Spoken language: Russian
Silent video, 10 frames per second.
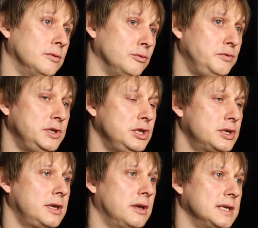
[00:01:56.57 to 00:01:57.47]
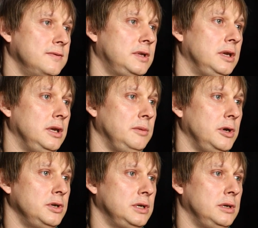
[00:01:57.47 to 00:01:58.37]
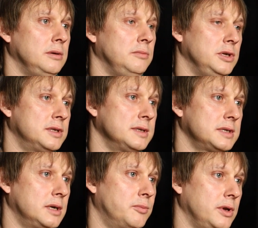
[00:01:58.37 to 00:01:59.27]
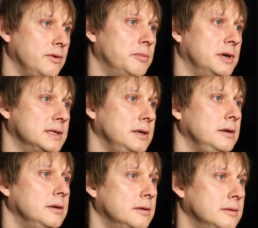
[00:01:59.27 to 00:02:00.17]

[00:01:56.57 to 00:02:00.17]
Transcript: ну, физически развитый, не имеющий медицинских противопоказаний.